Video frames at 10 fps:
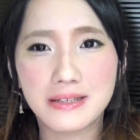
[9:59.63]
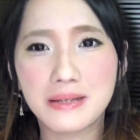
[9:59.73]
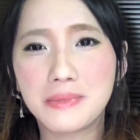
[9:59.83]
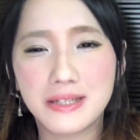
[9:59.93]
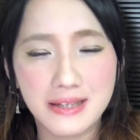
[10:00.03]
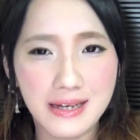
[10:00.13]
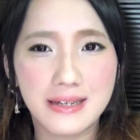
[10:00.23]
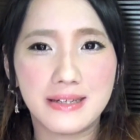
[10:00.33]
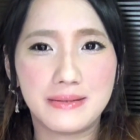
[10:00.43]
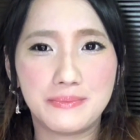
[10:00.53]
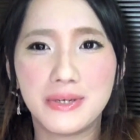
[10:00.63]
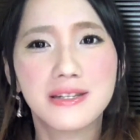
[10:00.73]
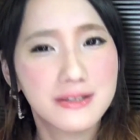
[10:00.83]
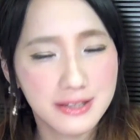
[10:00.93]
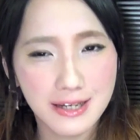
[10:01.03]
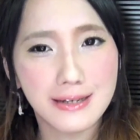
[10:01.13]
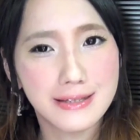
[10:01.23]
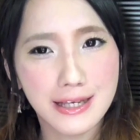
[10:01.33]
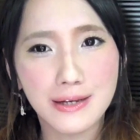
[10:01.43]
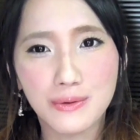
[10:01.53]
せめてメイクで
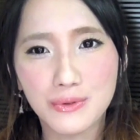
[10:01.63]
健